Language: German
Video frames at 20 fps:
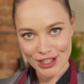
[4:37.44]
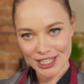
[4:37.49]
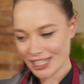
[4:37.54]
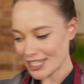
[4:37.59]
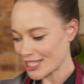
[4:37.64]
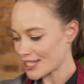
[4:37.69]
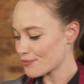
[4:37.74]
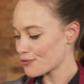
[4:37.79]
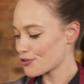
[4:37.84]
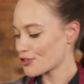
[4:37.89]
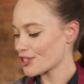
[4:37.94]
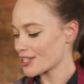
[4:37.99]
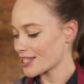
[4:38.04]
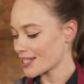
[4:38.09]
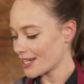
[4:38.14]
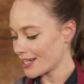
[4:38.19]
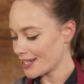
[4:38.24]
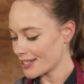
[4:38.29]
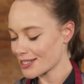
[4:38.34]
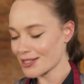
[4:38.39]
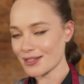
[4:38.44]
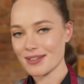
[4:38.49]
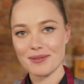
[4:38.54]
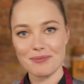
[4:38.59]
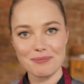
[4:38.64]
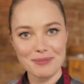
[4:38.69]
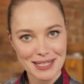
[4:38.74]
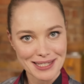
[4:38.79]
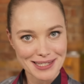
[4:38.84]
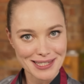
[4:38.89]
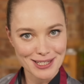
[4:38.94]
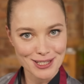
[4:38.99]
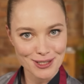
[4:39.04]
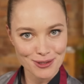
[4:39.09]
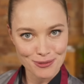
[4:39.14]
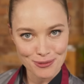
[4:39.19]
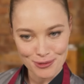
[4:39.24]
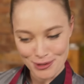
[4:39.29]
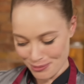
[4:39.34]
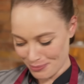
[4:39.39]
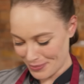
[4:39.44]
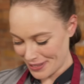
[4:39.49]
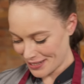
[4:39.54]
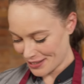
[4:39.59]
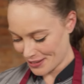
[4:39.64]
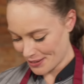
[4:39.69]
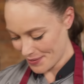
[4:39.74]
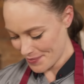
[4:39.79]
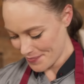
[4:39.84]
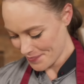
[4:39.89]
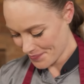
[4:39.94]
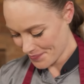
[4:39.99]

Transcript: In der Zwischenzeit mixe ich die rote Beete.